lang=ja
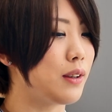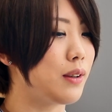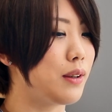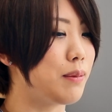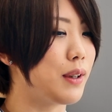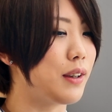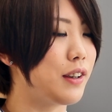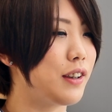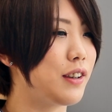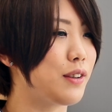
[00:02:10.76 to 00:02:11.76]
例え
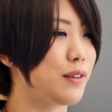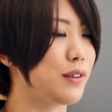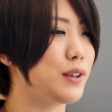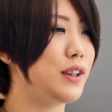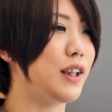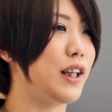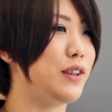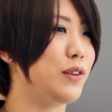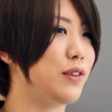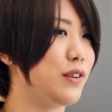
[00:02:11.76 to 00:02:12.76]
ばその好きな
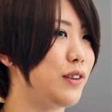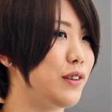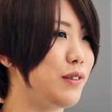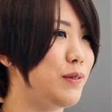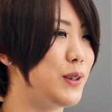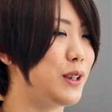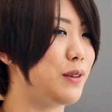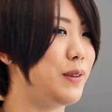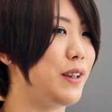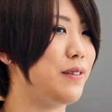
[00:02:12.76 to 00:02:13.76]
アイドルの
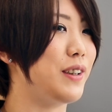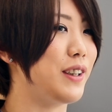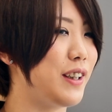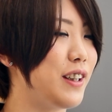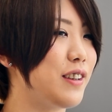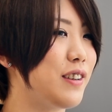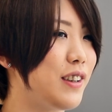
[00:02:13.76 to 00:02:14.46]
ミュージックビデオ見てて